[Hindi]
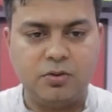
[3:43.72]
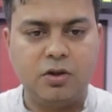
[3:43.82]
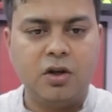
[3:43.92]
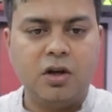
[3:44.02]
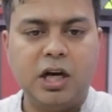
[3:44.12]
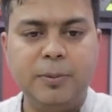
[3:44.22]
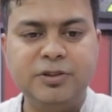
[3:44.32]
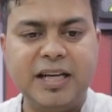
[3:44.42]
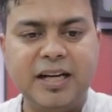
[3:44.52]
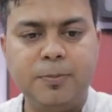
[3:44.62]
हूँ अब
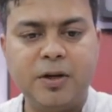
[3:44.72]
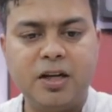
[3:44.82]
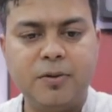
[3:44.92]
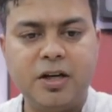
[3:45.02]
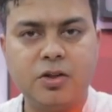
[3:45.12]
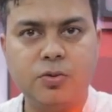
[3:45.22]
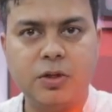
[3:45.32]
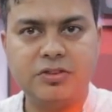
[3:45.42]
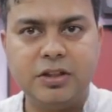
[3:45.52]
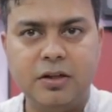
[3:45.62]
इस एंगल पे अगर मैं कर
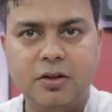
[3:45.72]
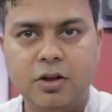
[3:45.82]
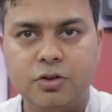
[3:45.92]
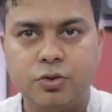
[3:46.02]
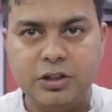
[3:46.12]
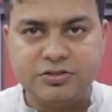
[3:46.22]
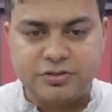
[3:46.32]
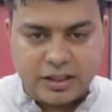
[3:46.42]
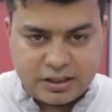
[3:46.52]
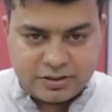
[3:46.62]
दूंगा ऐसे तो
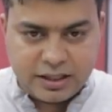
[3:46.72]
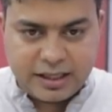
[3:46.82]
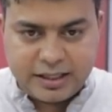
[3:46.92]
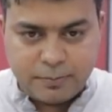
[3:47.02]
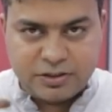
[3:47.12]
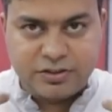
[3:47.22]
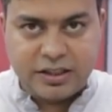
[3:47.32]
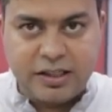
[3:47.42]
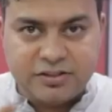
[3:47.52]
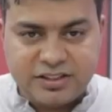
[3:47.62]
इस तरह से आई कैन
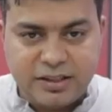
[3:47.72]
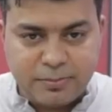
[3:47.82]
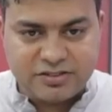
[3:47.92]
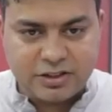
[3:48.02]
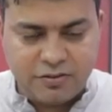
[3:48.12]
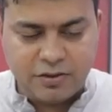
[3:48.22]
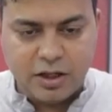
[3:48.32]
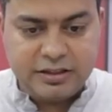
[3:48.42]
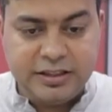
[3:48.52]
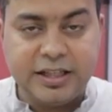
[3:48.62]
बेसिकली सी माई सेल्फ
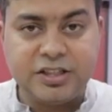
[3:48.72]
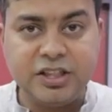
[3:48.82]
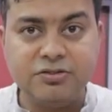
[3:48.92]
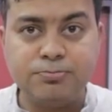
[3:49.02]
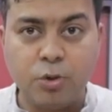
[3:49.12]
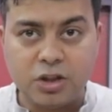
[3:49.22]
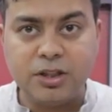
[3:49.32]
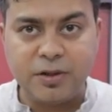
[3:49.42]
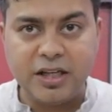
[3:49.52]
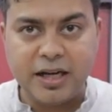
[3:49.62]
ये चीज़ बहुत
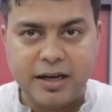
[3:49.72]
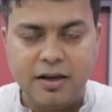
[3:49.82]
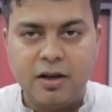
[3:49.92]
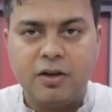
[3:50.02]
ही बढ़िया है